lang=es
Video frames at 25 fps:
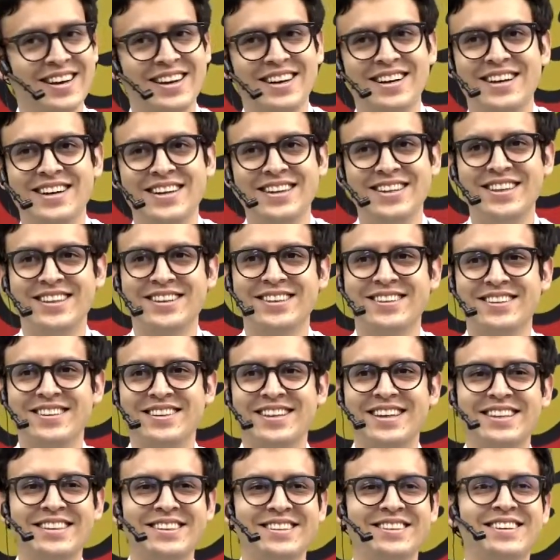ay
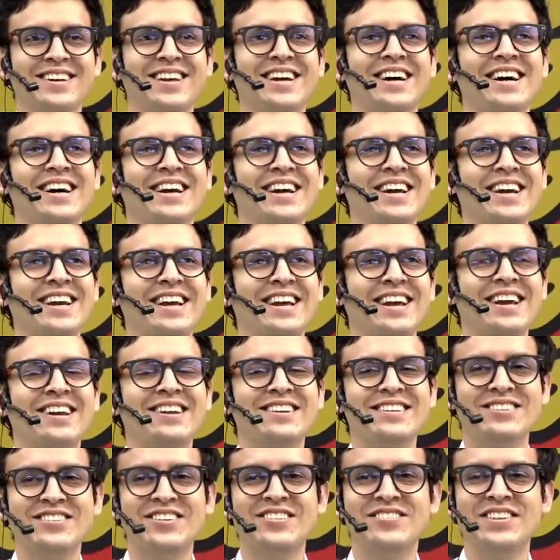eh, qué
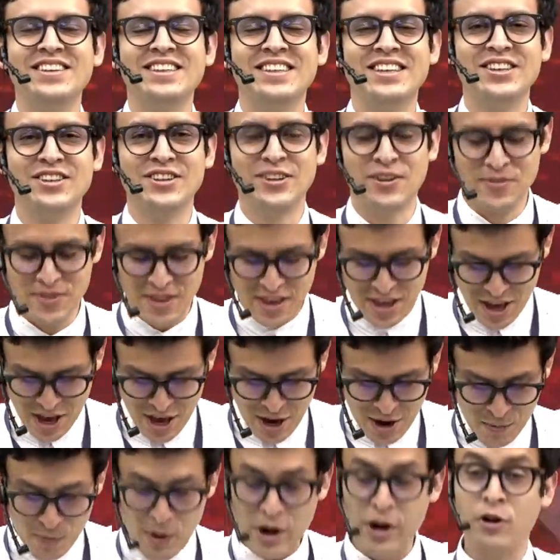nos hemos metido?
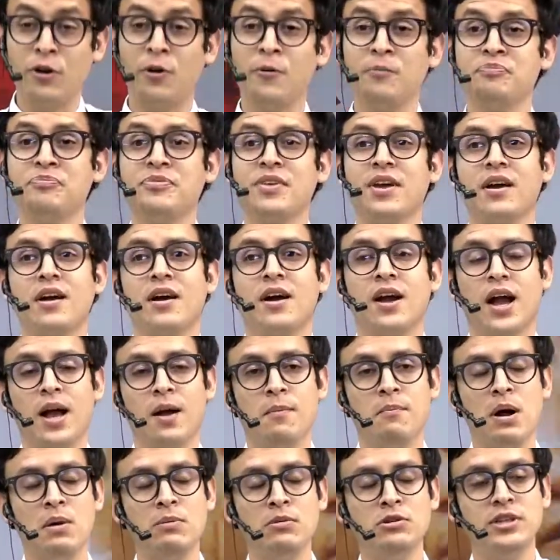Bueno,
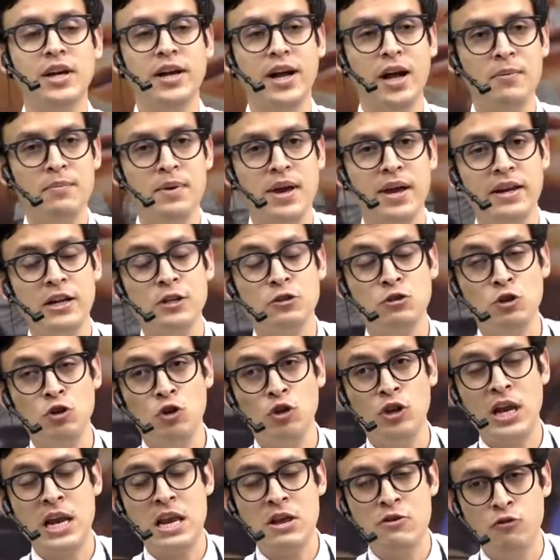vamos a cambiar el tono
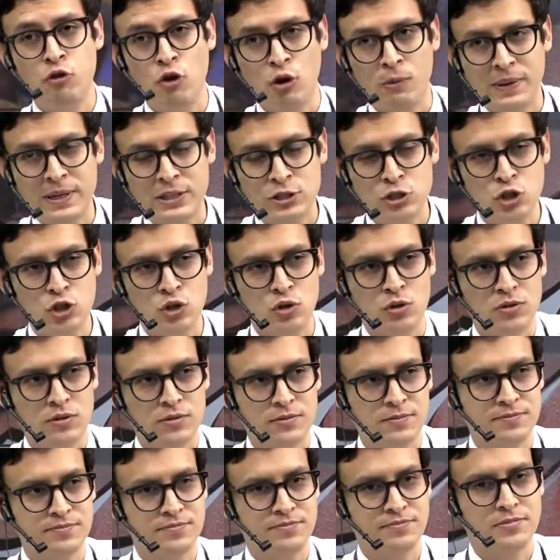de la
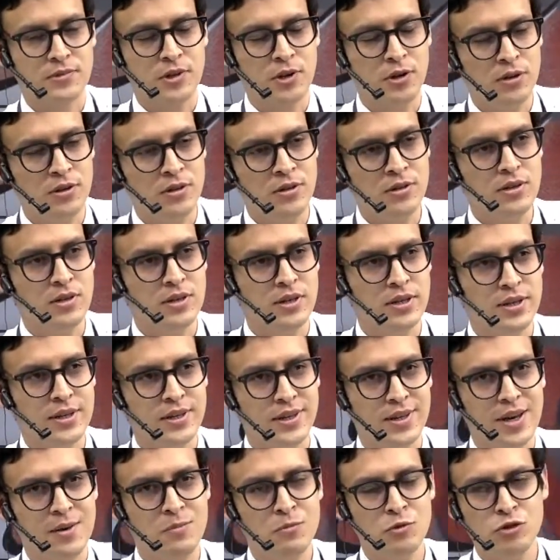información. ¿No? Eh,
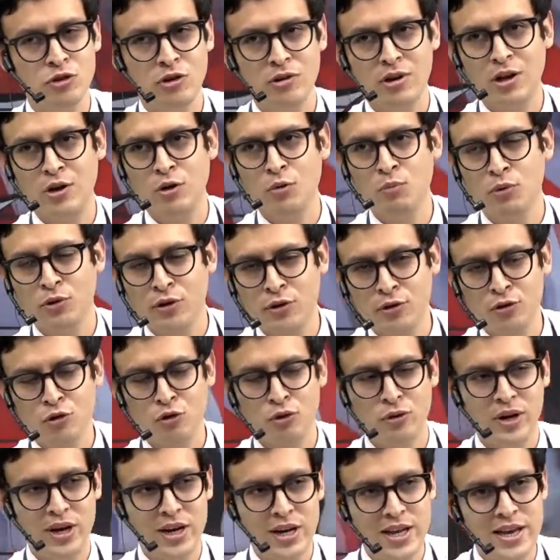ya hemos hablado un poquito
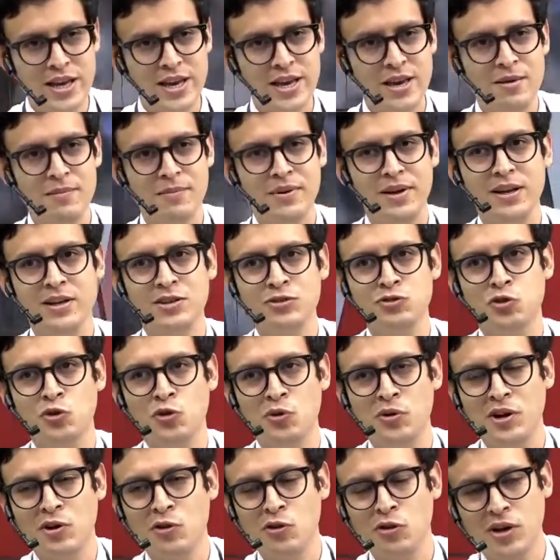sobre Lima,
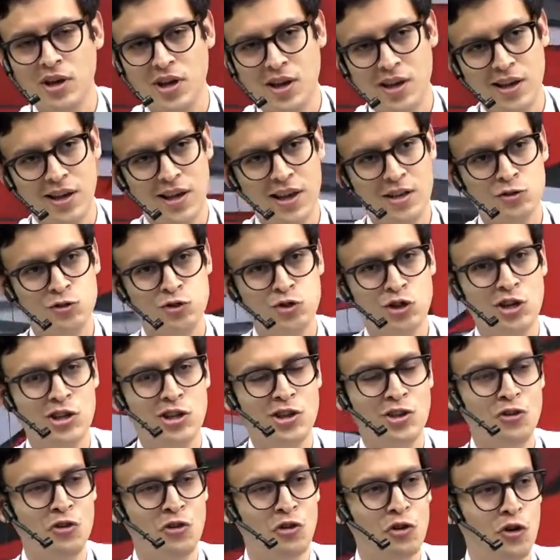sobre lo que ha
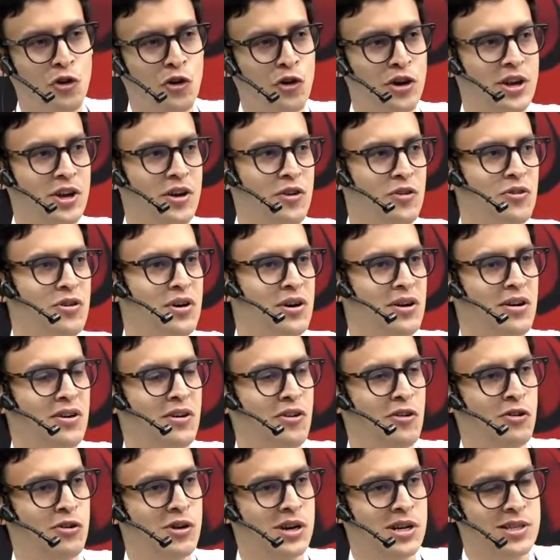sucedido hoy con,
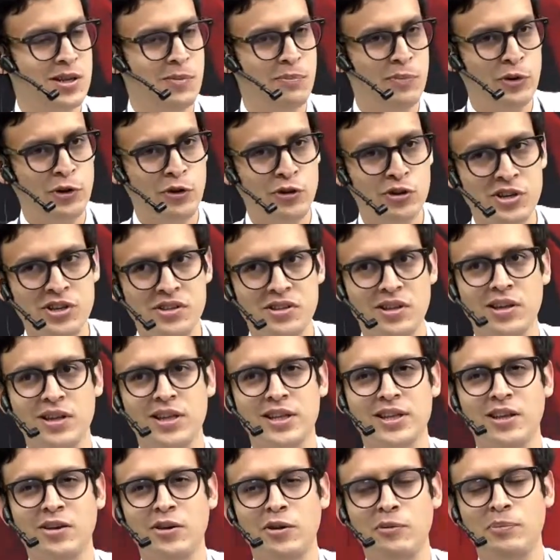con esta periodista de
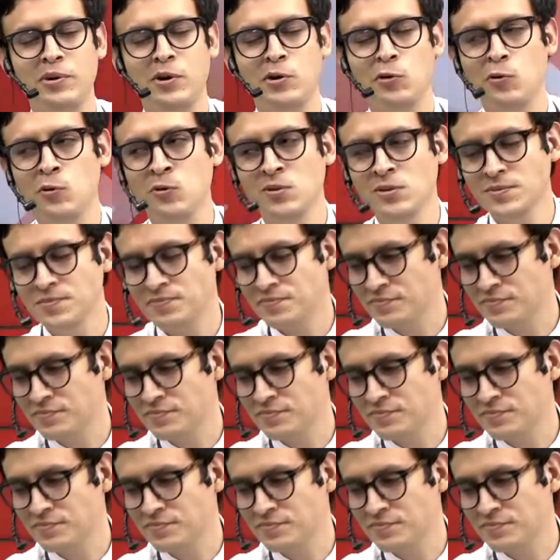TV Perú,